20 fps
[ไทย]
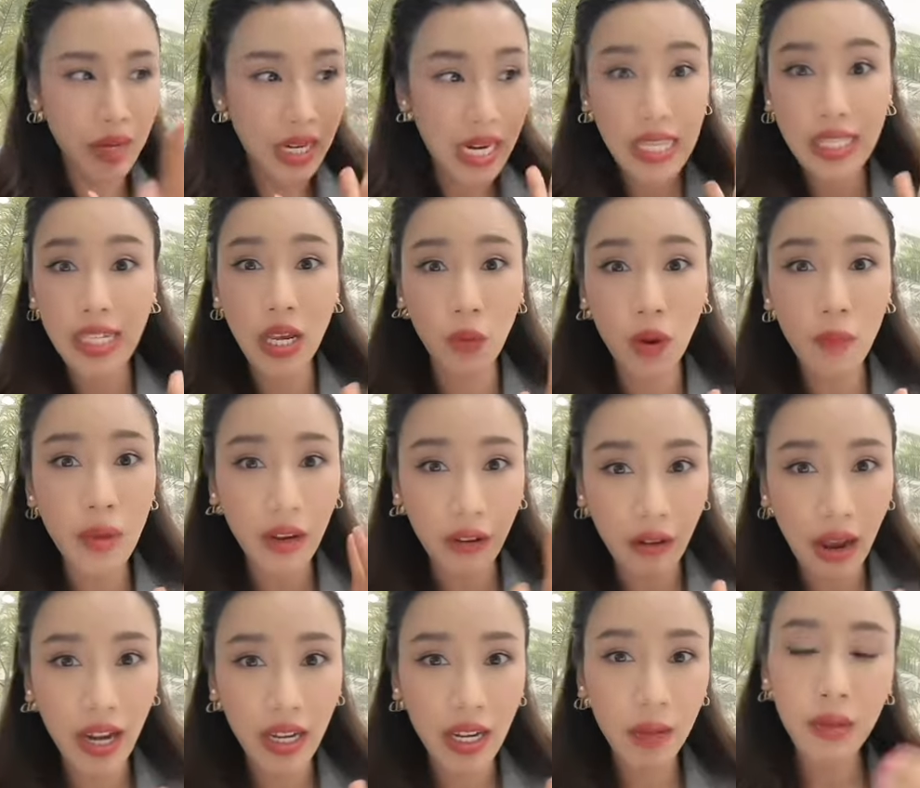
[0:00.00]
ไม่แน่ใจว่ามี
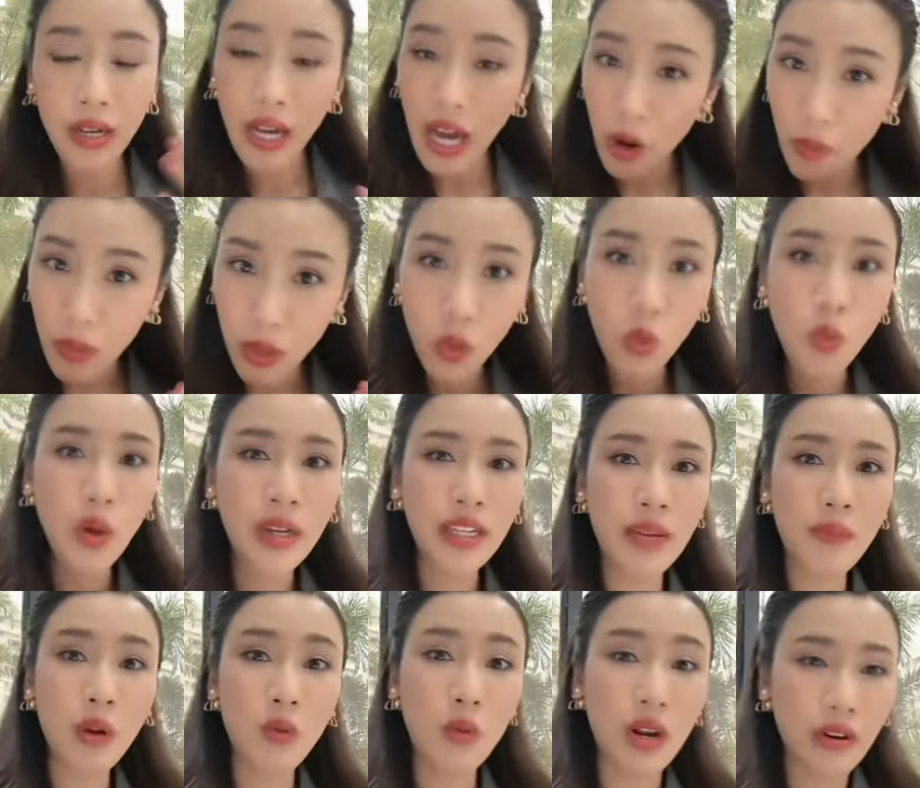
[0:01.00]
ใครที่เพิ่งเข้ามาดูวั
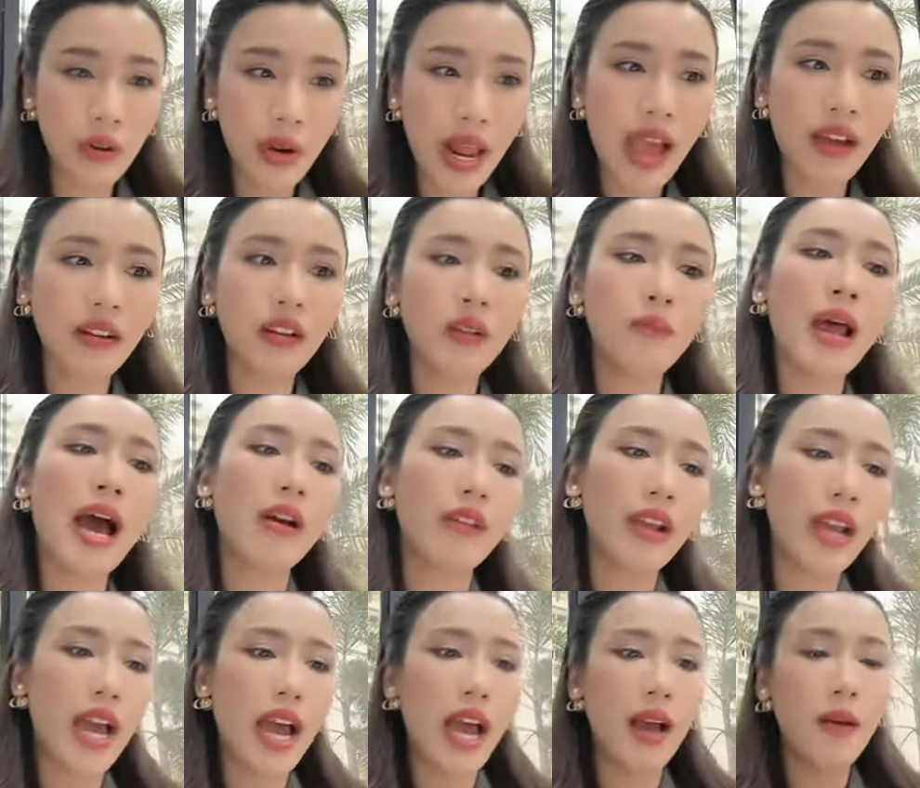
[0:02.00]
นนี้เป็นวันแรกหรือเปล่า
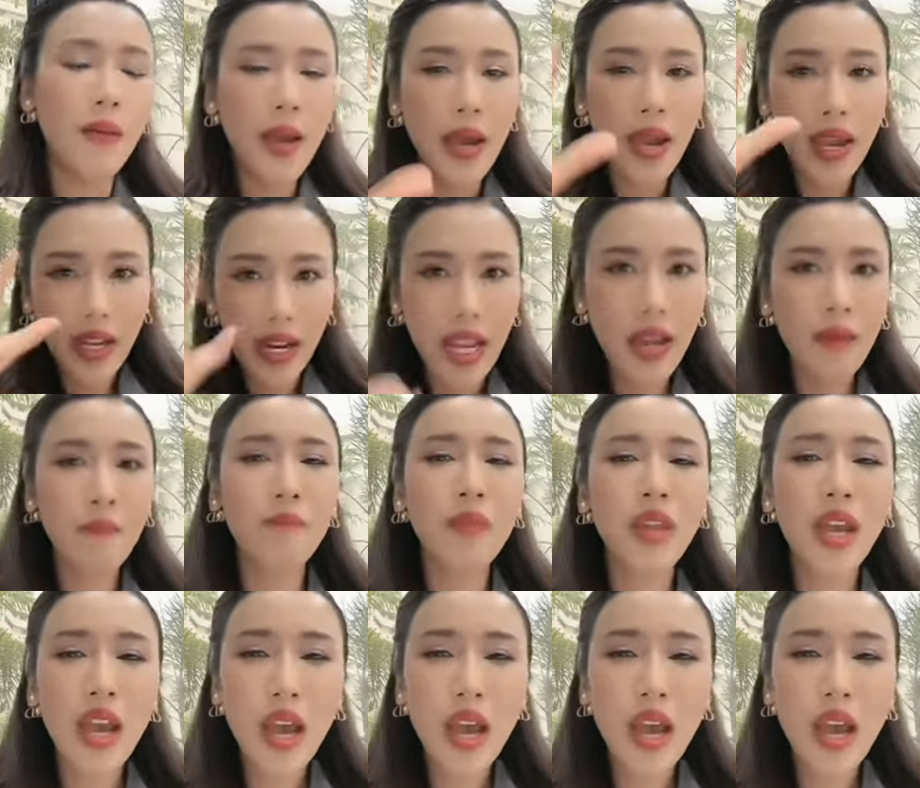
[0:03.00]
นะคะทีนี้